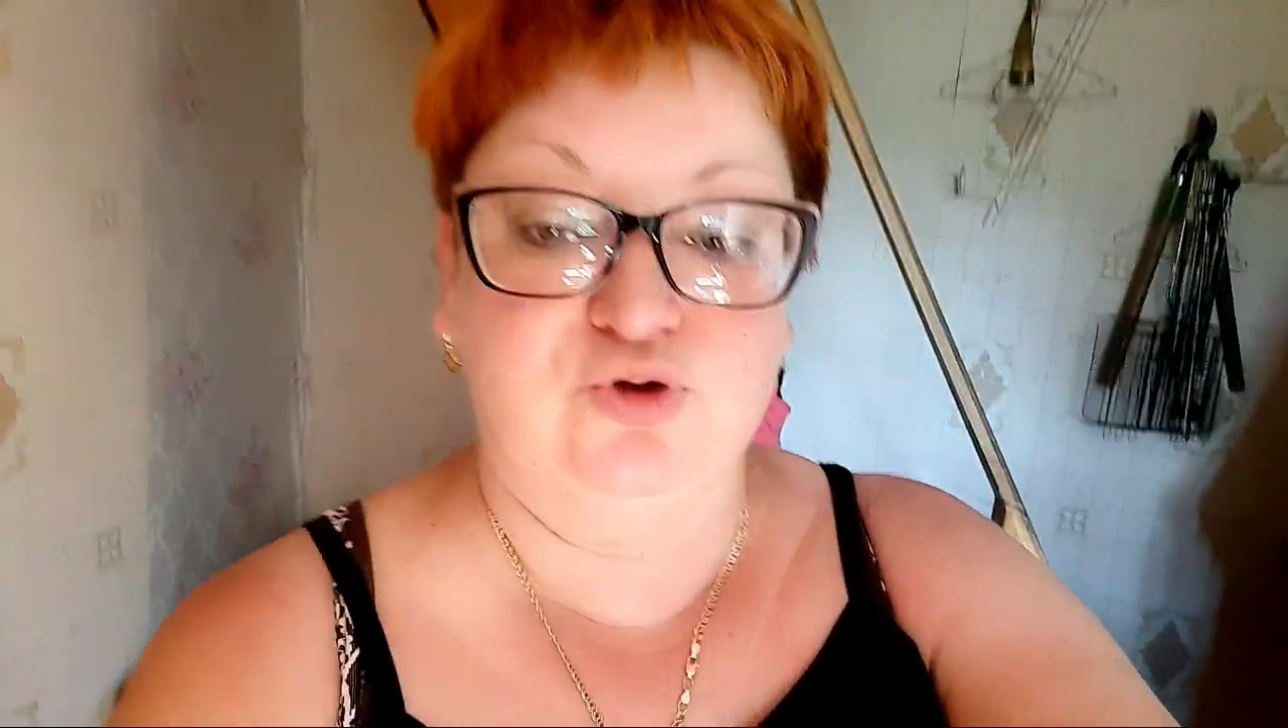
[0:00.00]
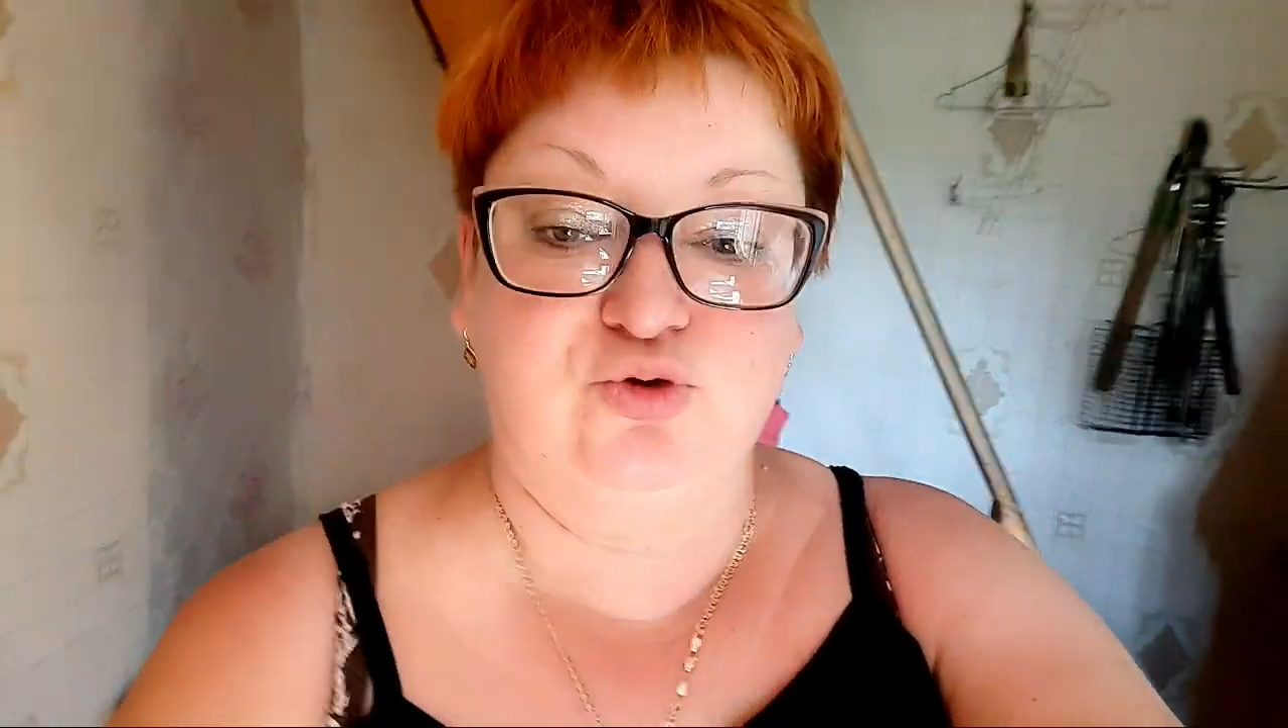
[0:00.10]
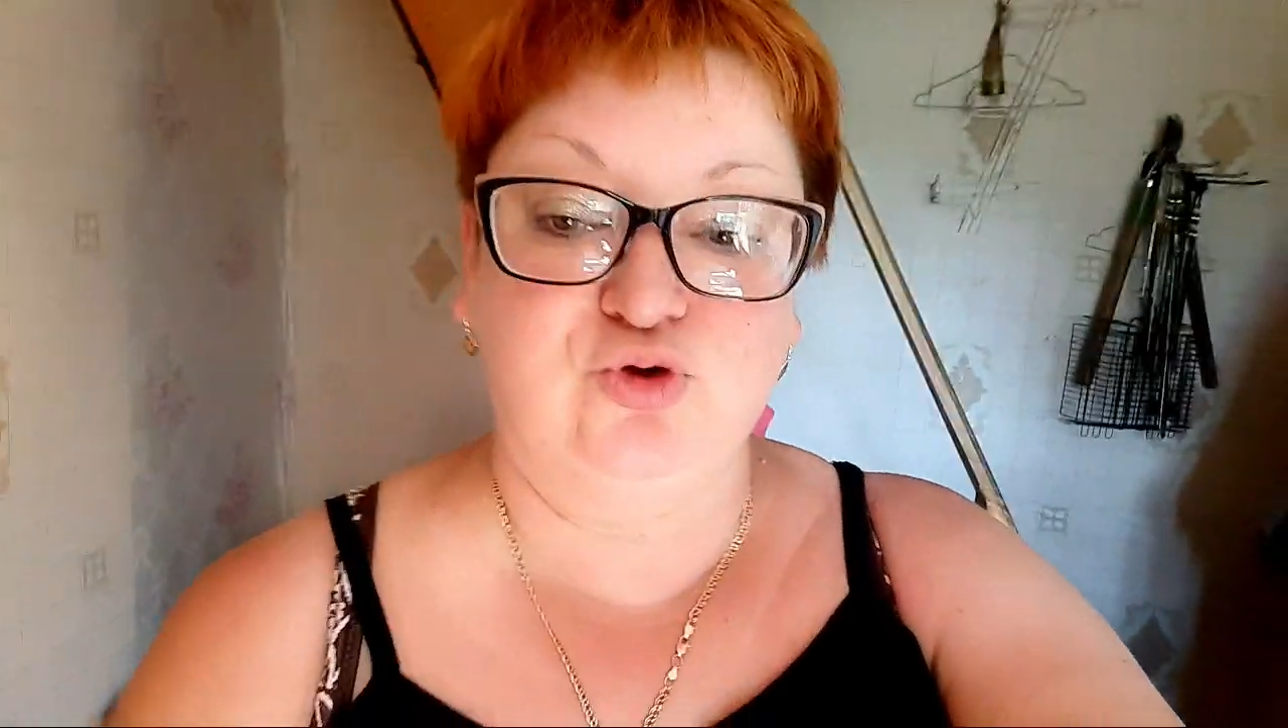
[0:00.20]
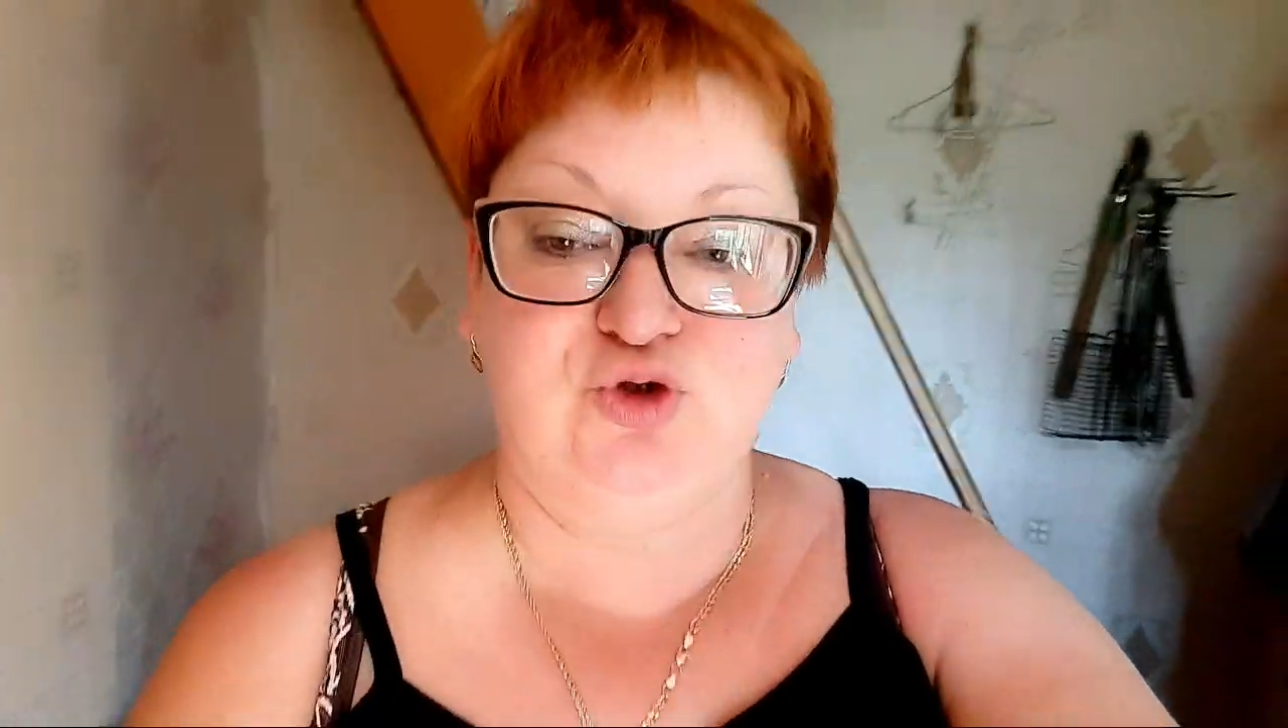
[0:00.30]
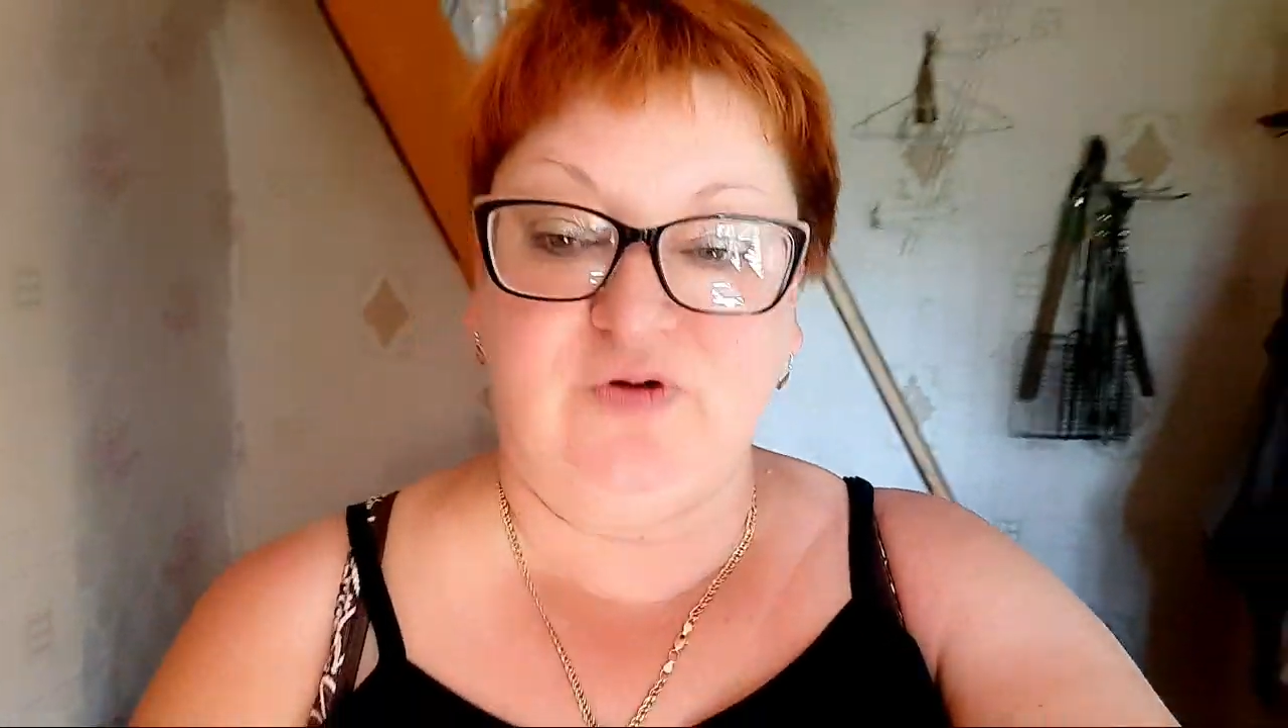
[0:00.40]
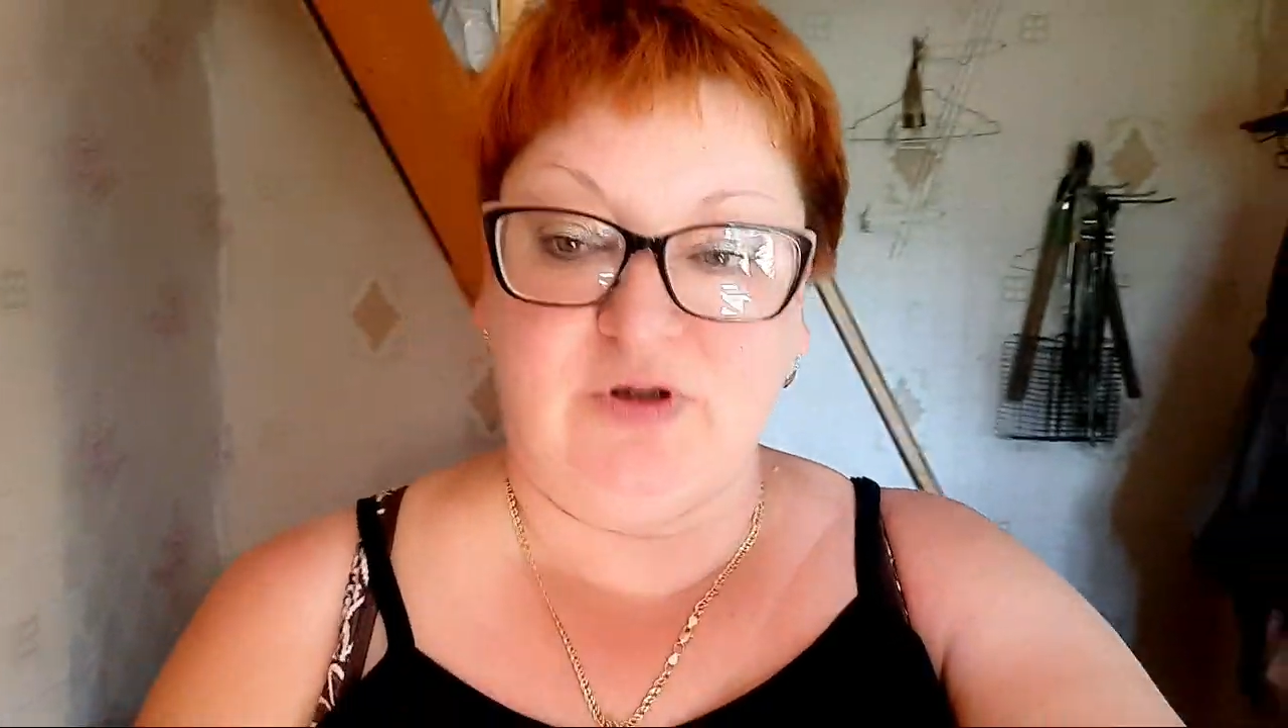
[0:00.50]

тоже, о,